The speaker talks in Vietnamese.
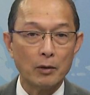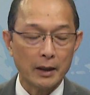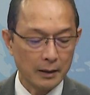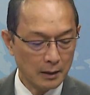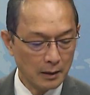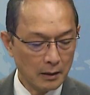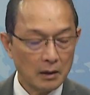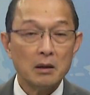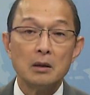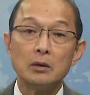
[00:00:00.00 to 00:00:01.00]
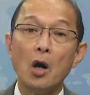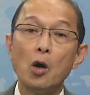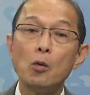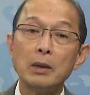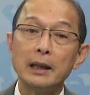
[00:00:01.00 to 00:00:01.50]
này đó
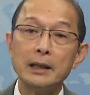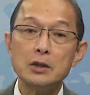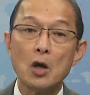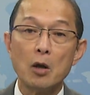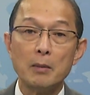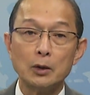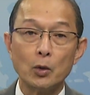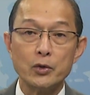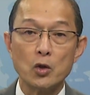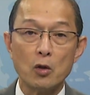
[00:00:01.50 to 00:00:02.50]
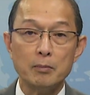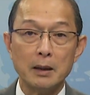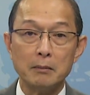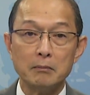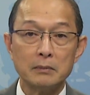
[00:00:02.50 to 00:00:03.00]
cũng là lý do mà tuần rồi
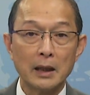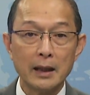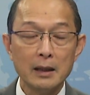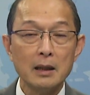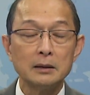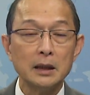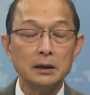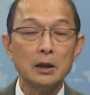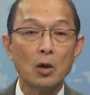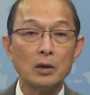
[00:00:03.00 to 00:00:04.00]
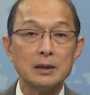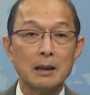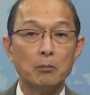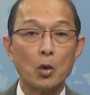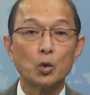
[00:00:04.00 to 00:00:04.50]
mình thấy đã tin tức nói
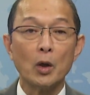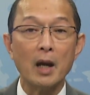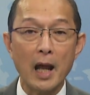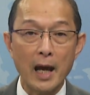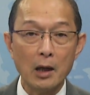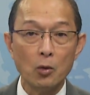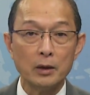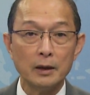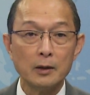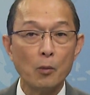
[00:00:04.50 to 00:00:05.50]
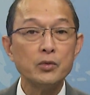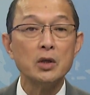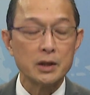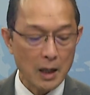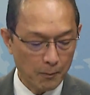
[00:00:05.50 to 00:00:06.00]
rằng một tuần lễ luôn đó cũng
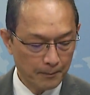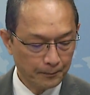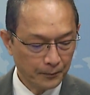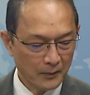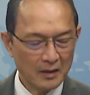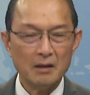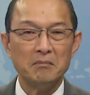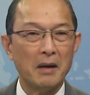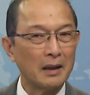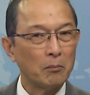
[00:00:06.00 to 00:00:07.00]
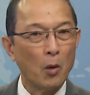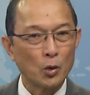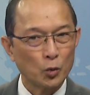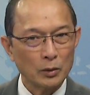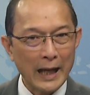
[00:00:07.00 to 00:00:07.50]
chưa xong mà một
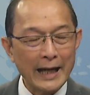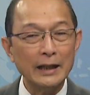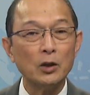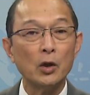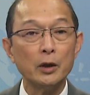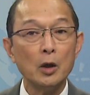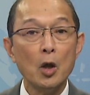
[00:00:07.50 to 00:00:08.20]
ngày thôi